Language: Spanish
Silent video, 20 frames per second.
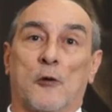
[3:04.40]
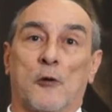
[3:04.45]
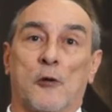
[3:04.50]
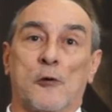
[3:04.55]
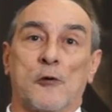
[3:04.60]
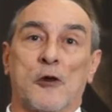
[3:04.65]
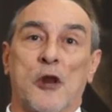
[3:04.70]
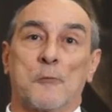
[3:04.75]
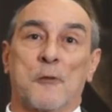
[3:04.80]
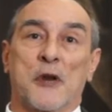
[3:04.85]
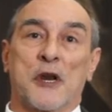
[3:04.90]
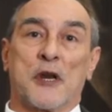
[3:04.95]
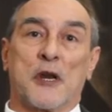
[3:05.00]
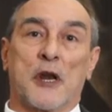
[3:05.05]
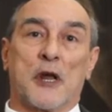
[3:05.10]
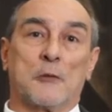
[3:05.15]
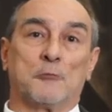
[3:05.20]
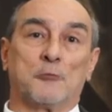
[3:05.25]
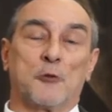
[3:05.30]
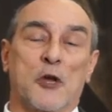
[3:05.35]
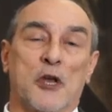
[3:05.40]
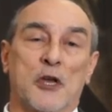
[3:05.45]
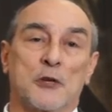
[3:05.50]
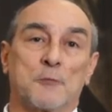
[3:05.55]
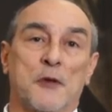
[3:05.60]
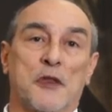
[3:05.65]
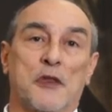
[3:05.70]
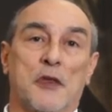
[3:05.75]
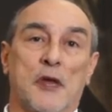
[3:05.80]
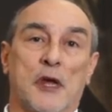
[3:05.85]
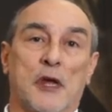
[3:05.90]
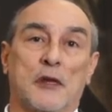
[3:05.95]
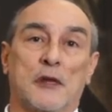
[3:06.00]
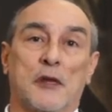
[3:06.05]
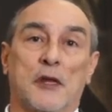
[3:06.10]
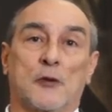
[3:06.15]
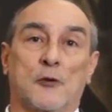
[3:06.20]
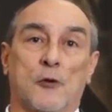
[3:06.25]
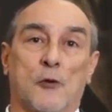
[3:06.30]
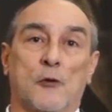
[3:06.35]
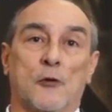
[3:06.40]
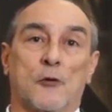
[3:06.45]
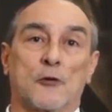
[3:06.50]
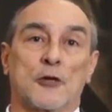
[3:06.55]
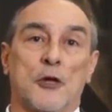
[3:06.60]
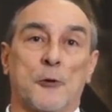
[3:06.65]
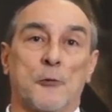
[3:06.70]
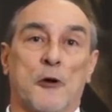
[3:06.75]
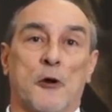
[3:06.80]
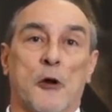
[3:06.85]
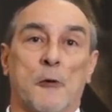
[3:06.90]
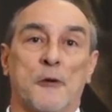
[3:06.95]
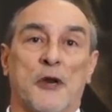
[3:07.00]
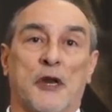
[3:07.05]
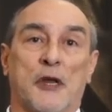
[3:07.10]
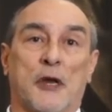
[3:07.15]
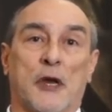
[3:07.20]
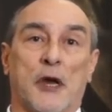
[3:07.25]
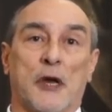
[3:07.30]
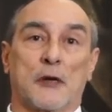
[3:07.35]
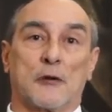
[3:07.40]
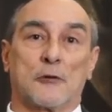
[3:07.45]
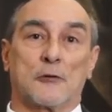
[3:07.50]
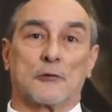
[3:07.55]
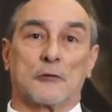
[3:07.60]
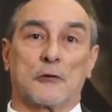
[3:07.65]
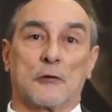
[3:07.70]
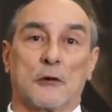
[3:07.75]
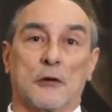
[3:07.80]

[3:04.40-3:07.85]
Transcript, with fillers: de una manera muy especial de todos los iberoamericanos